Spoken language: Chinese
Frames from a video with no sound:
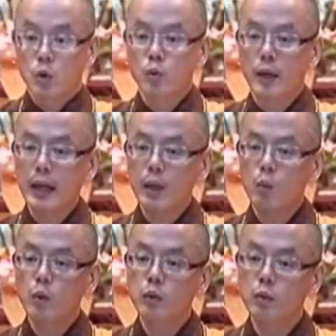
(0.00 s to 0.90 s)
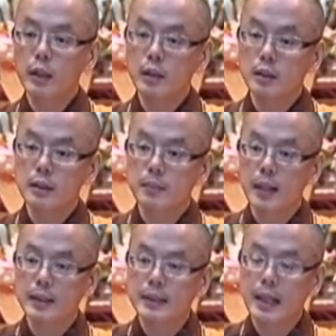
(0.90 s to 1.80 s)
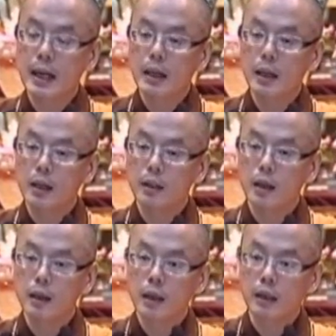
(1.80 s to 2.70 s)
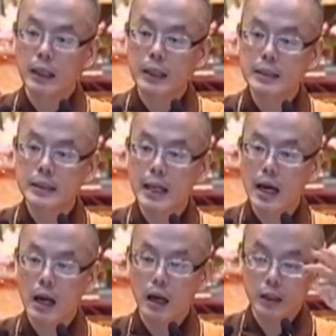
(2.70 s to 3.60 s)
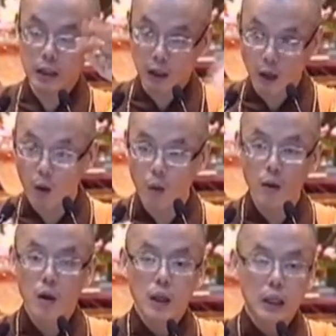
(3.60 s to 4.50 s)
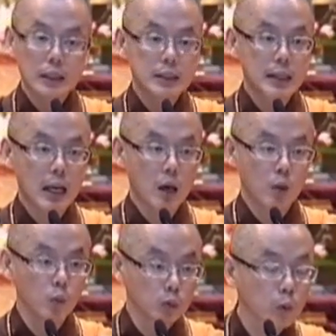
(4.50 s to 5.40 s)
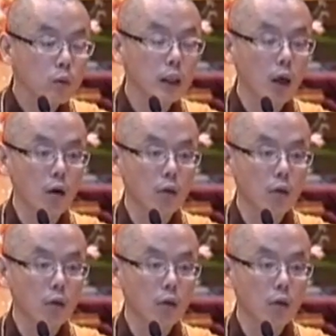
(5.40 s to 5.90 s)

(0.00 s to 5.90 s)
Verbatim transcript: 水温度一直变加冷冷冷，零下以后，零下五度以